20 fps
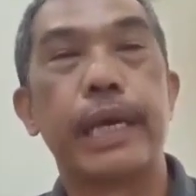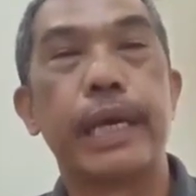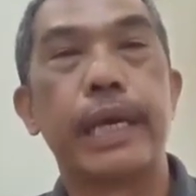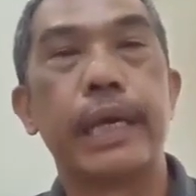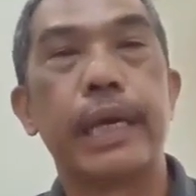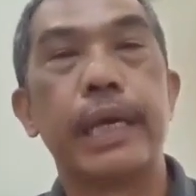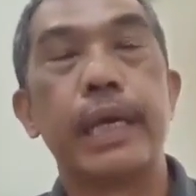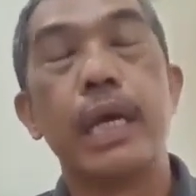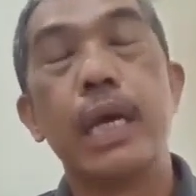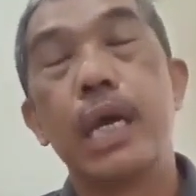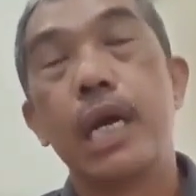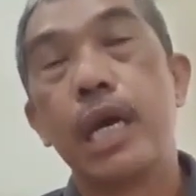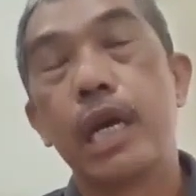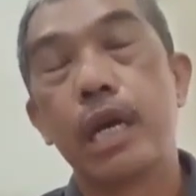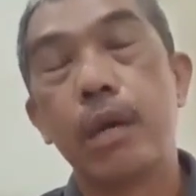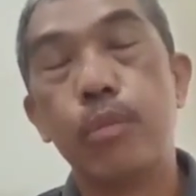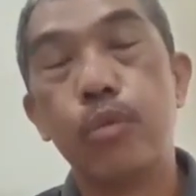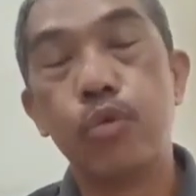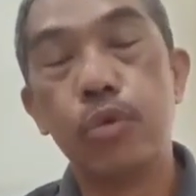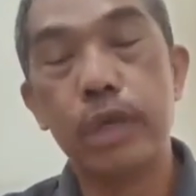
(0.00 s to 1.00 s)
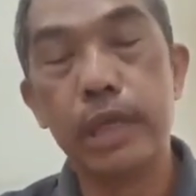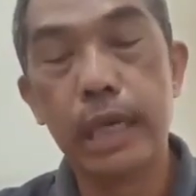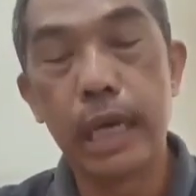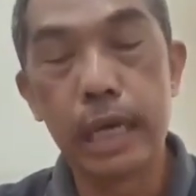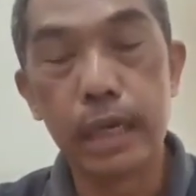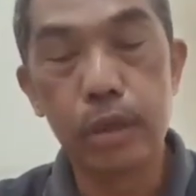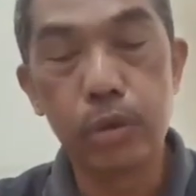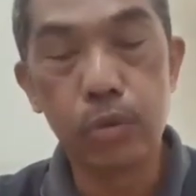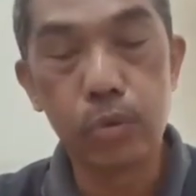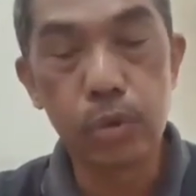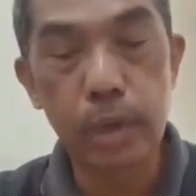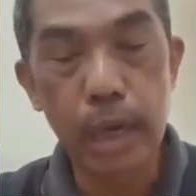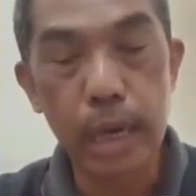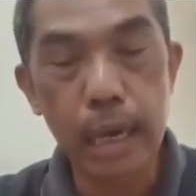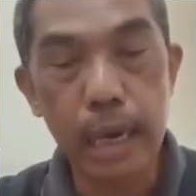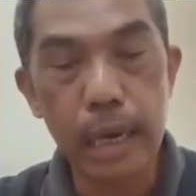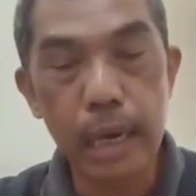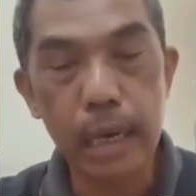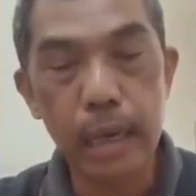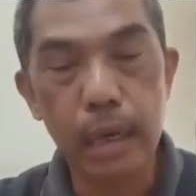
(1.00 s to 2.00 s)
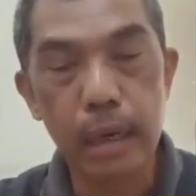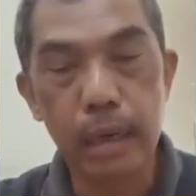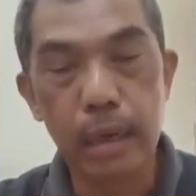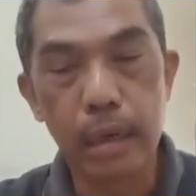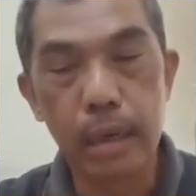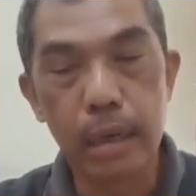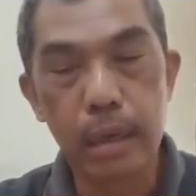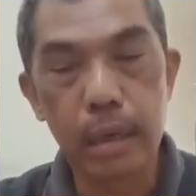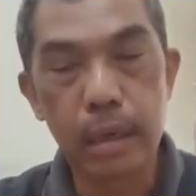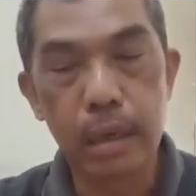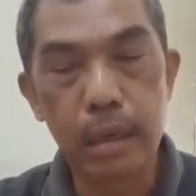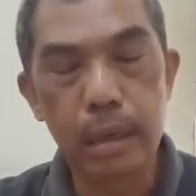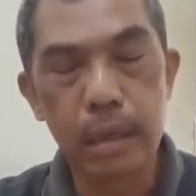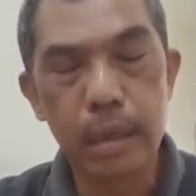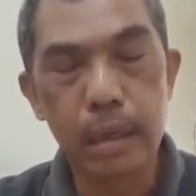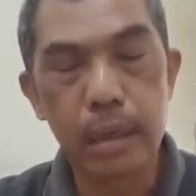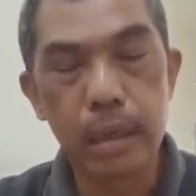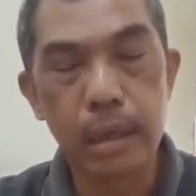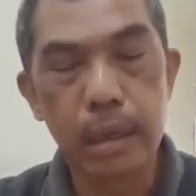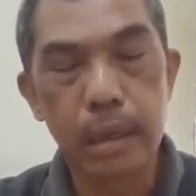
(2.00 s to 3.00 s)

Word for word: hmm kemudian juga eh,